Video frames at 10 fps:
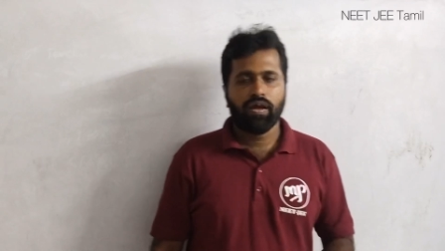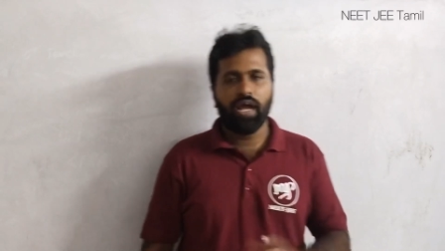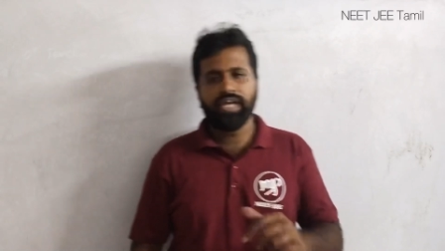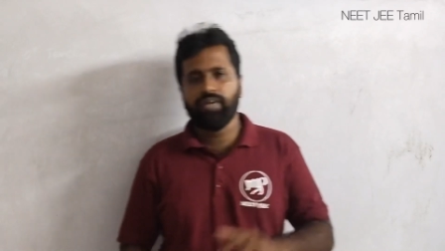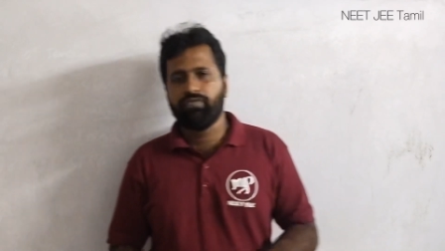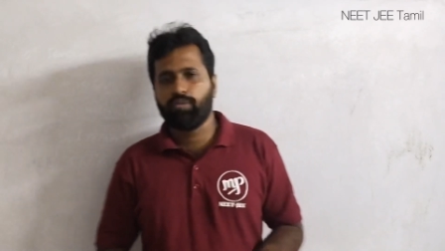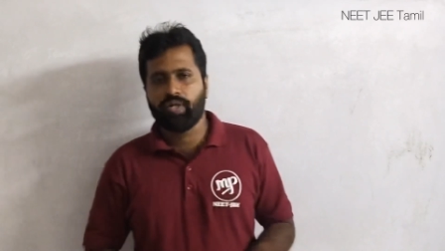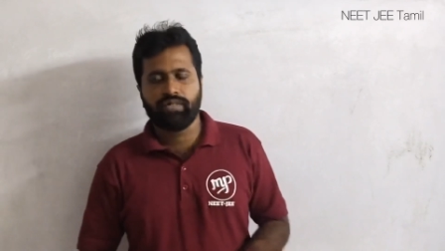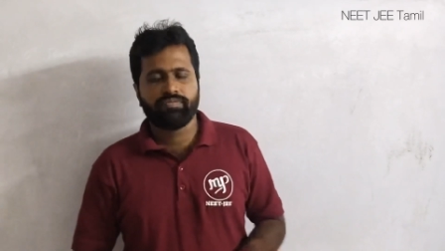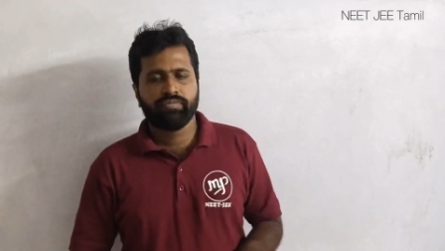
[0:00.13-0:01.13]
ஹாய் எவ்ரி
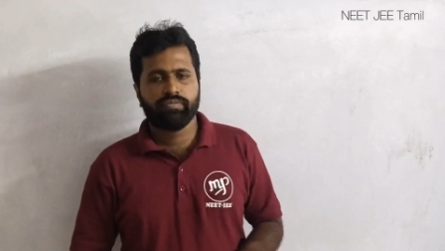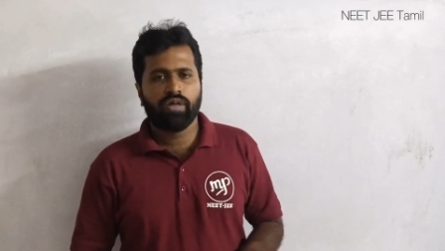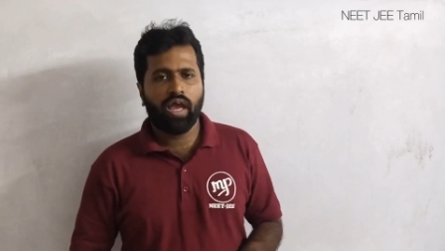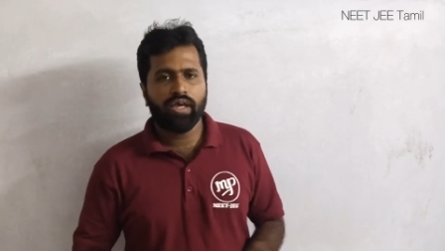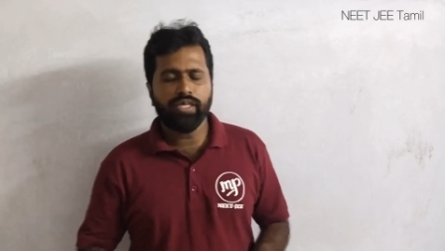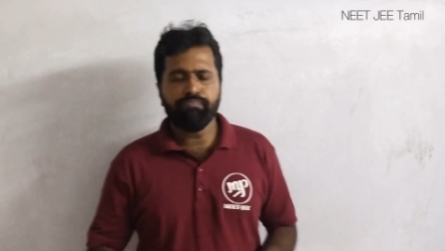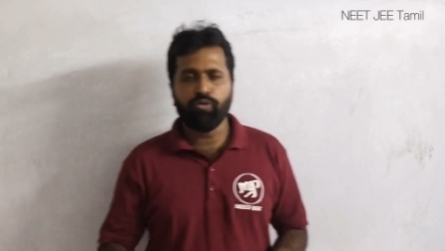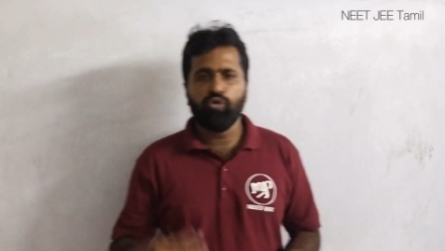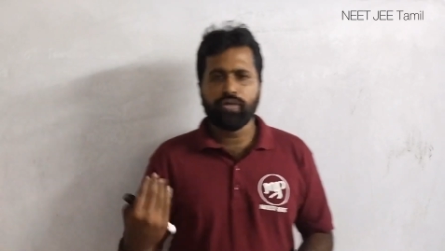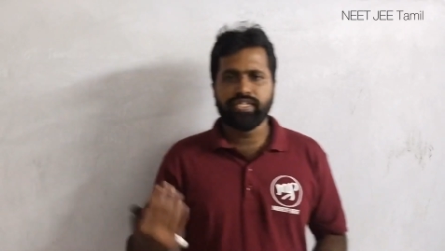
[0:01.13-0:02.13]
ஒன்
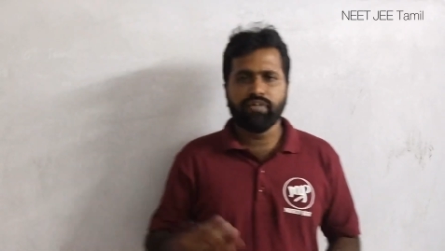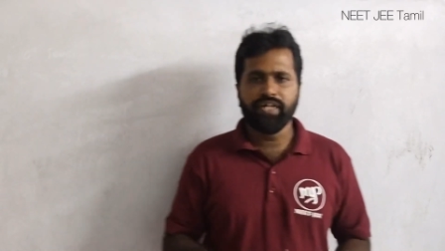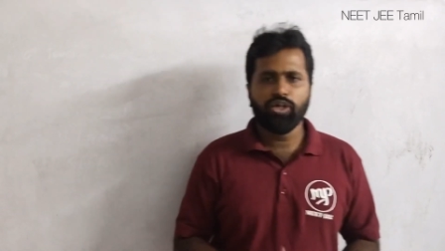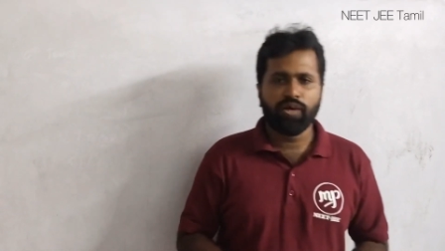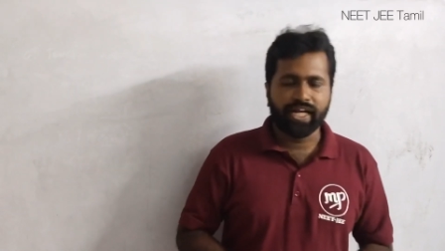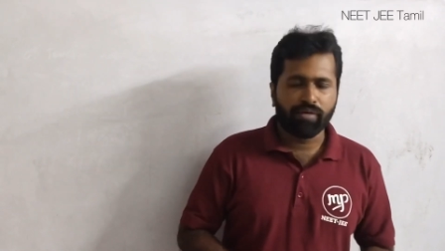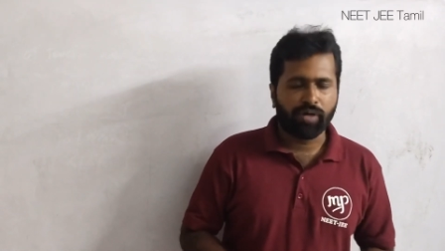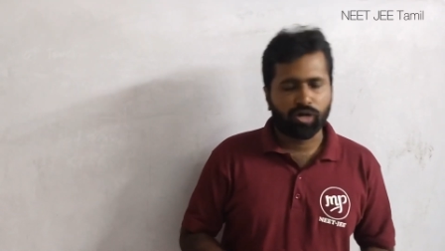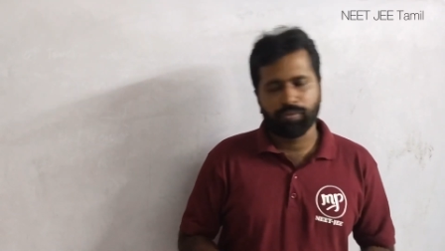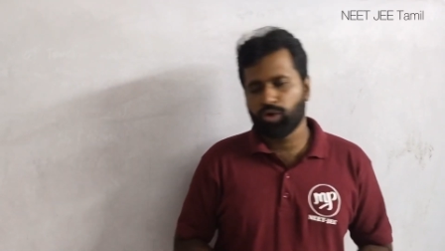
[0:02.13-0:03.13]
இப்போ இந்த வீடியோவில் என்ன
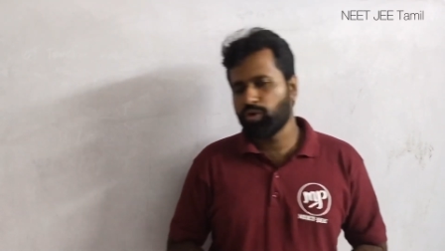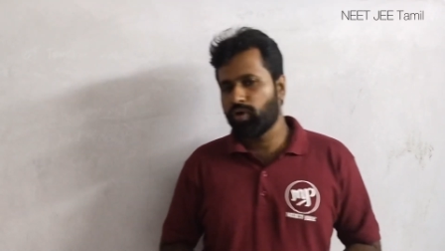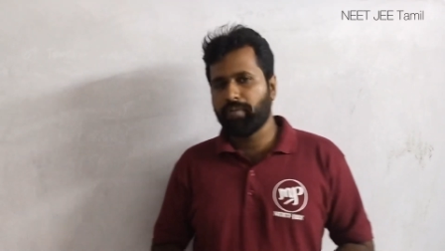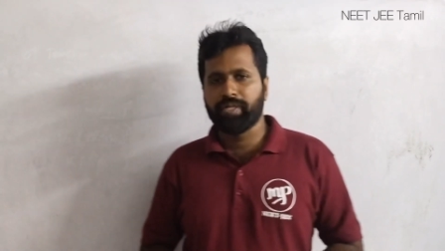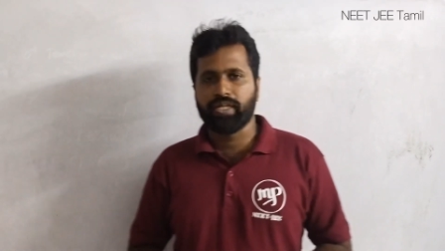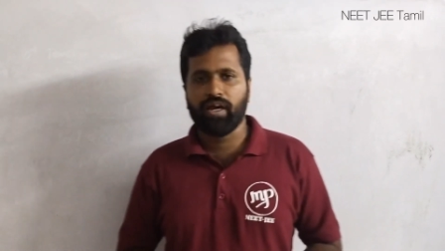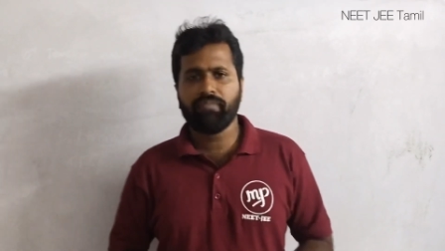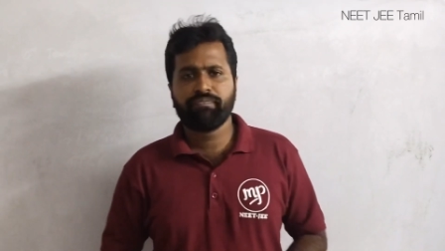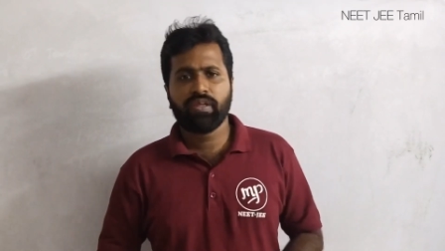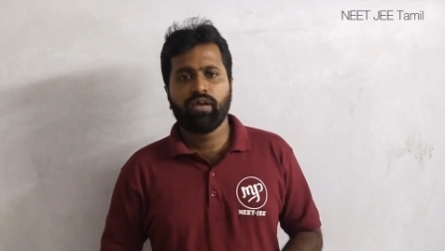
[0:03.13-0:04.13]
பார்க்க போகிறோம் அப்படின்னா
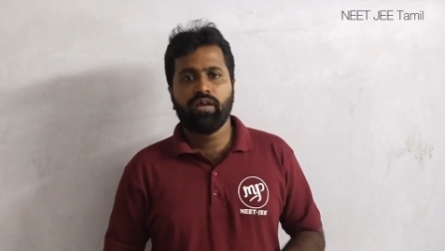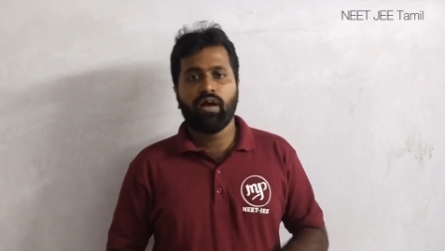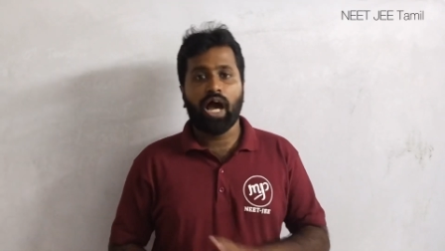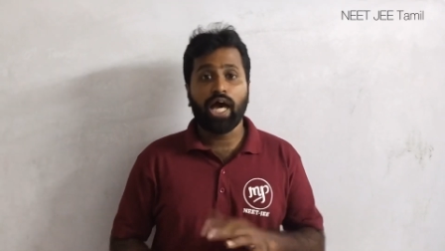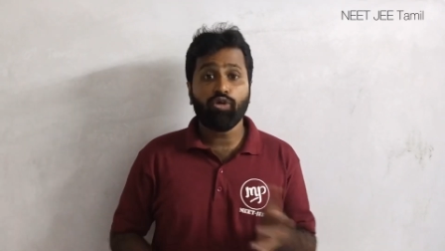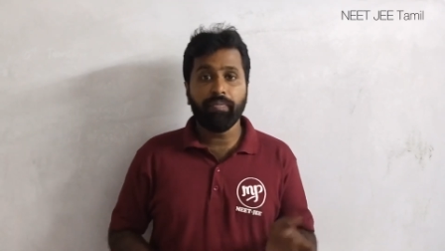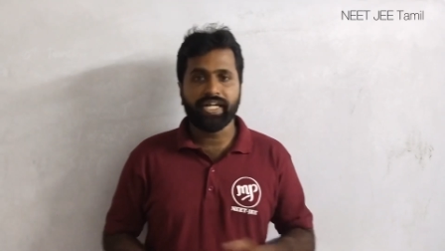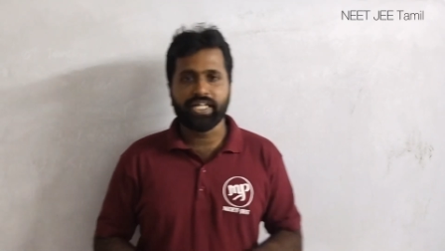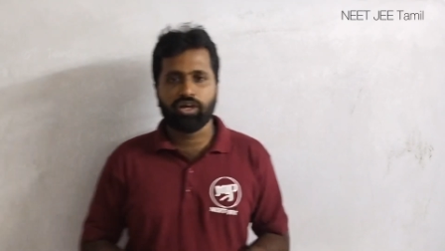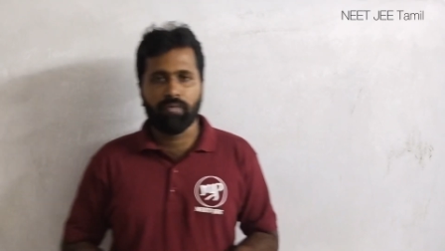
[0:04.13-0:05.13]

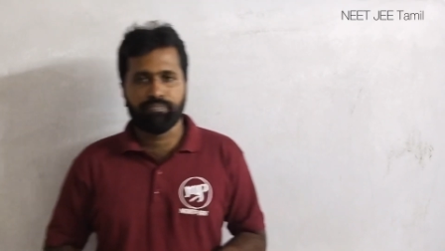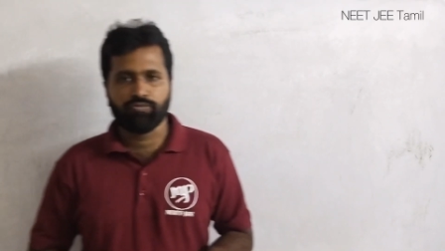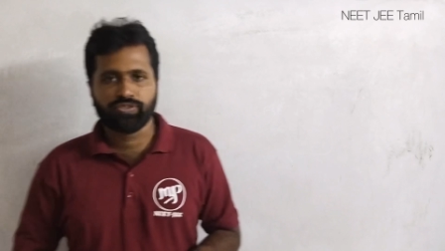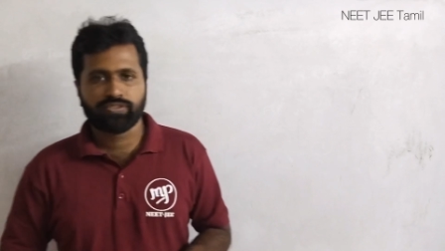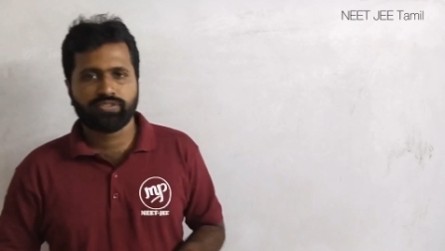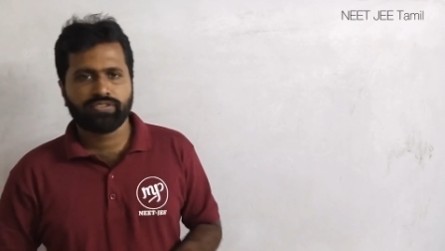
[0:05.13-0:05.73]
அரோமேட்டிக் காம்பவுண்ட்ஸ்